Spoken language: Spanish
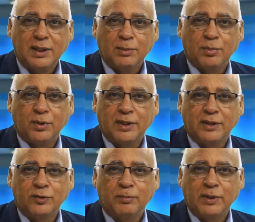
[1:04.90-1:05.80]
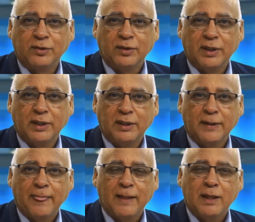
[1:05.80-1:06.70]
porque es un personaje
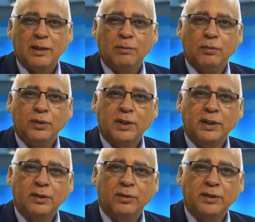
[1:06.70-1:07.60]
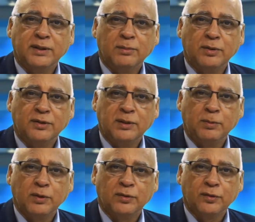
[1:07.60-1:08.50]
muy querido en este
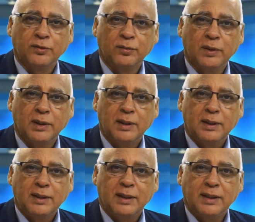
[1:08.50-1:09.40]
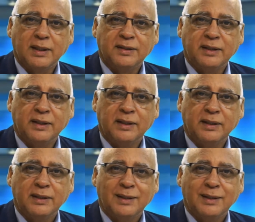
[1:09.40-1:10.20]
municipio de Sosúa y que tiene